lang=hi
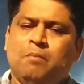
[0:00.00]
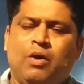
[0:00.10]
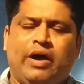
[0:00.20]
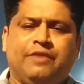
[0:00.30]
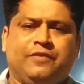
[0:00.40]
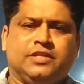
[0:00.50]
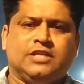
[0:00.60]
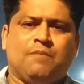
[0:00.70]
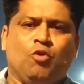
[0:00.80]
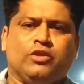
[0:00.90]
मैं वारिफ अजीज
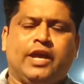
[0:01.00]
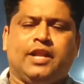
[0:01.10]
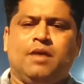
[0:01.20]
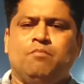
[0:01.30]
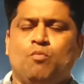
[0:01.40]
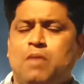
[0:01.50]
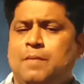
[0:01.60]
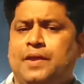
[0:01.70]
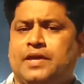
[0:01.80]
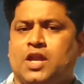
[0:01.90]
आप लोग देख रहे हैं मुंबई
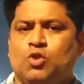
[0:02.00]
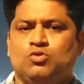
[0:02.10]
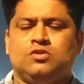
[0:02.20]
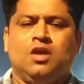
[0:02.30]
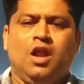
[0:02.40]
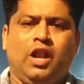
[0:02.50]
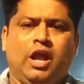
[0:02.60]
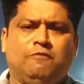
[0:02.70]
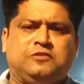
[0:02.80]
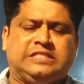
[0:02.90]
ब्रेकिंग न्यूज
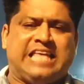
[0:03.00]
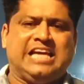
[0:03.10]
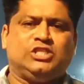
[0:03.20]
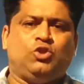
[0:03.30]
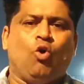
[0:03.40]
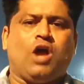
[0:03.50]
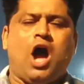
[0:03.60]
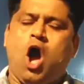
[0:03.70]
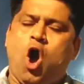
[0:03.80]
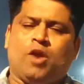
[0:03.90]
लव सेक्स धोखा
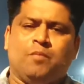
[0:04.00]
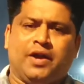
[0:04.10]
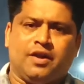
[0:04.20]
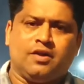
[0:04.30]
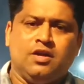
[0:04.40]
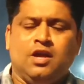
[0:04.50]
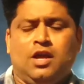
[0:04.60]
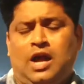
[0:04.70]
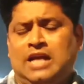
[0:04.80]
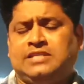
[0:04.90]
और मर्डर
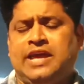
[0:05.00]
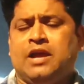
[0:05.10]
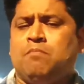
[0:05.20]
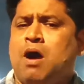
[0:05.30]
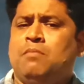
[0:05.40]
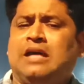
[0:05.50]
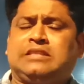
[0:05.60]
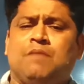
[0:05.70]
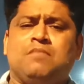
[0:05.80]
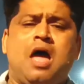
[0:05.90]
ऐसा एक मामला
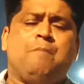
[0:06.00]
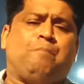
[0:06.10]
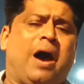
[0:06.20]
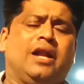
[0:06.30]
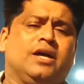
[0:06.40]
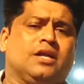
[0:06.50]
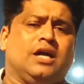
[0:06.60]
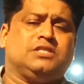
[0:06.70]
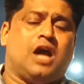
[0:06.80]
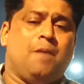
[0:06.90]
सामने आया पालघर
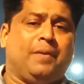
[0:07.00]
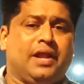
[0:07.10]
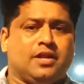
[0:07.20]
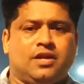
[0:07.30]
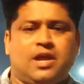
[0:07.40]
का जहां पर एक